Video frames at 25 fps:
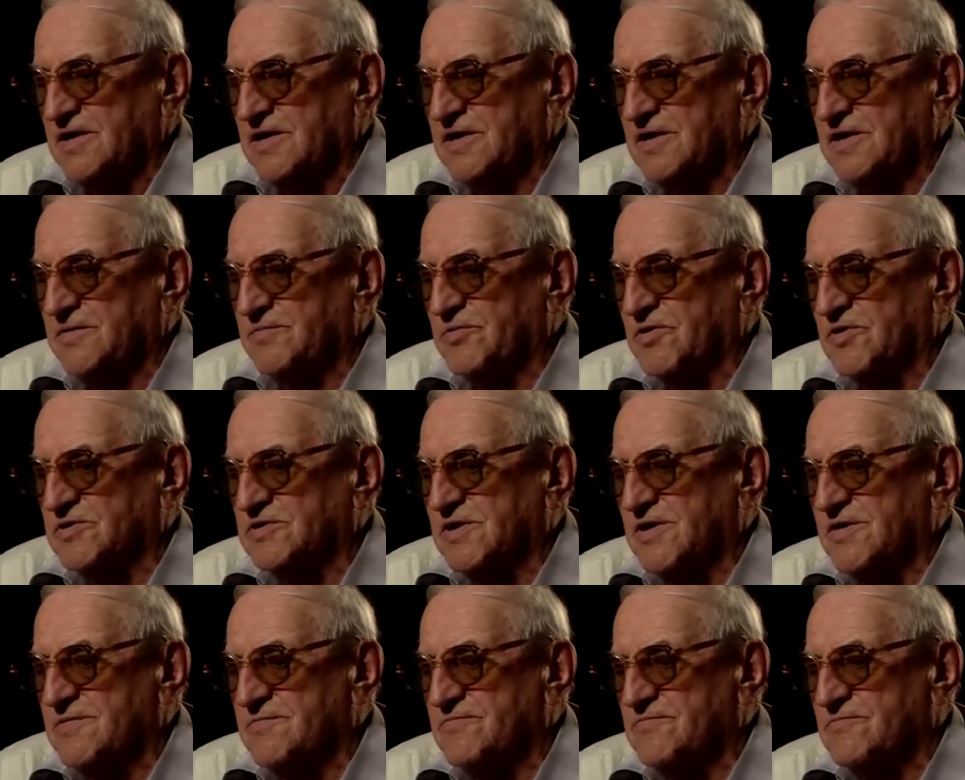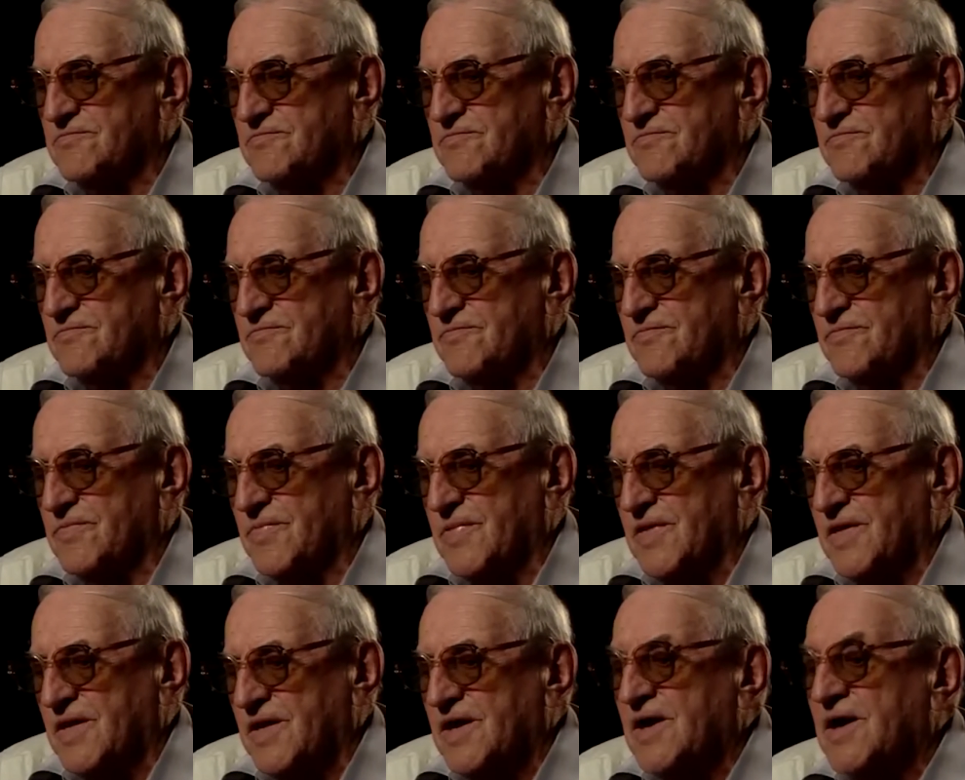I potem
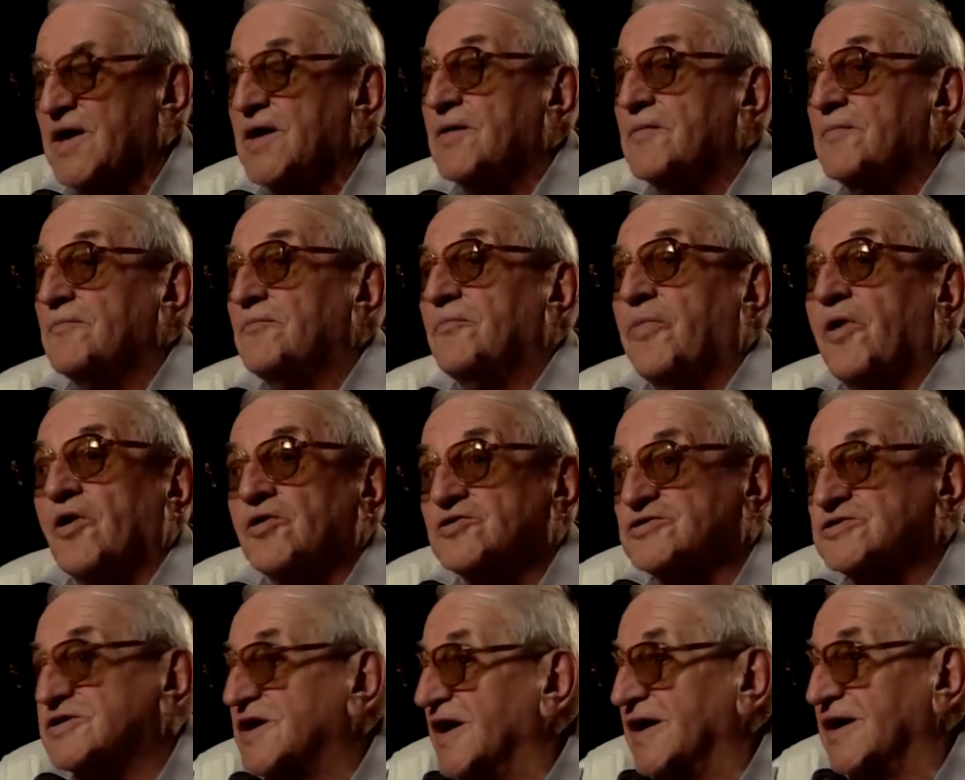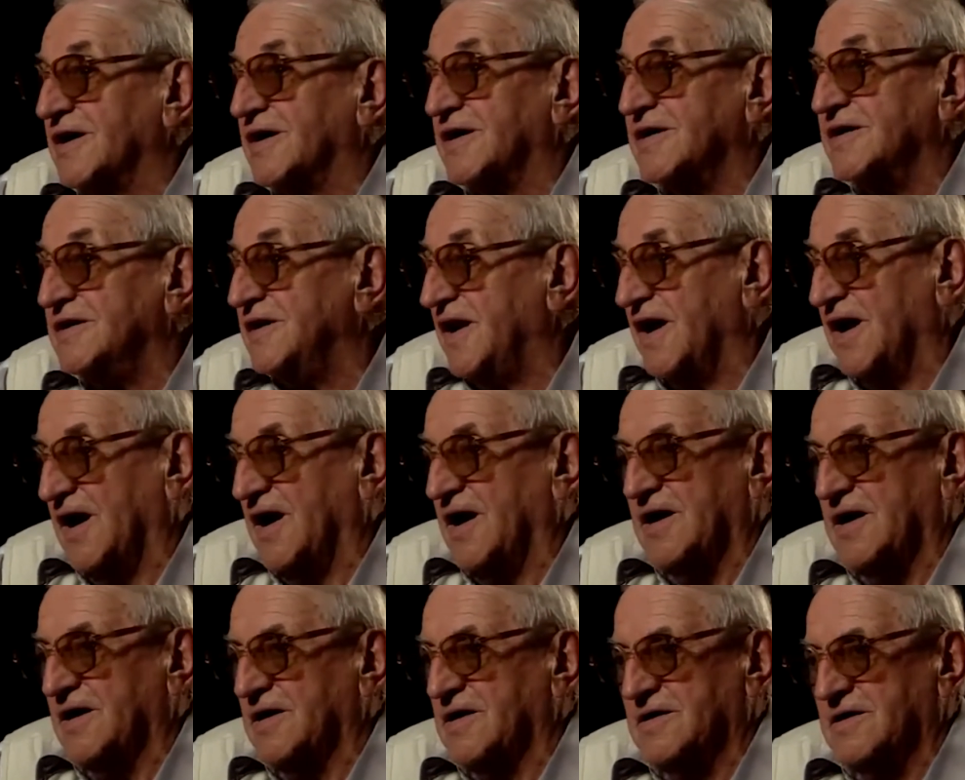po trzech
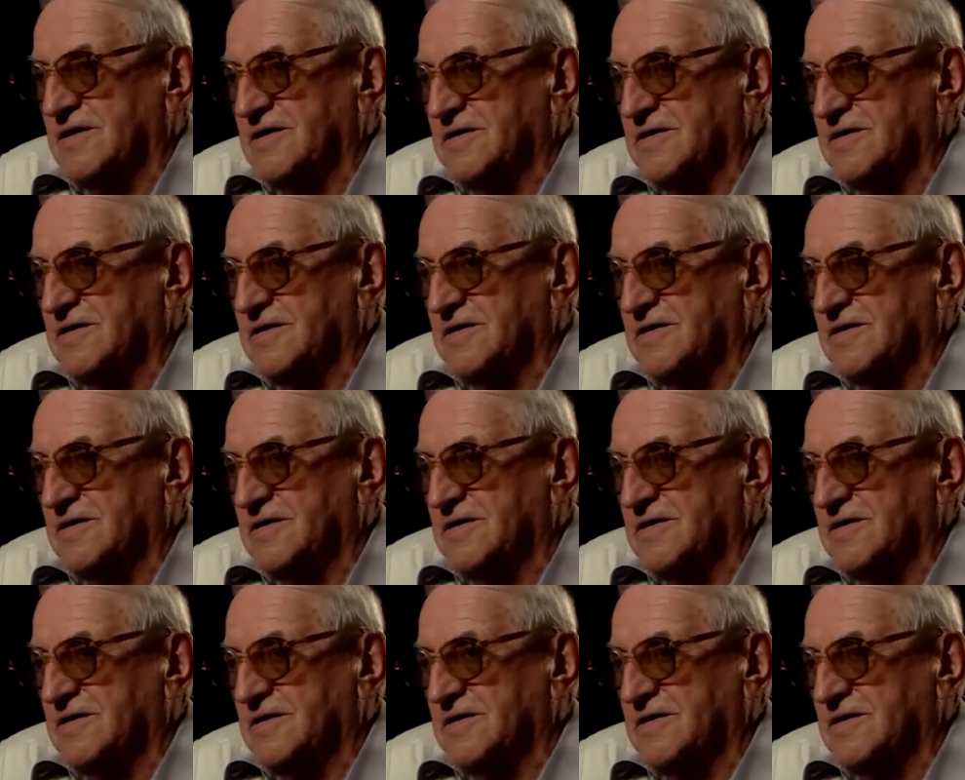dniach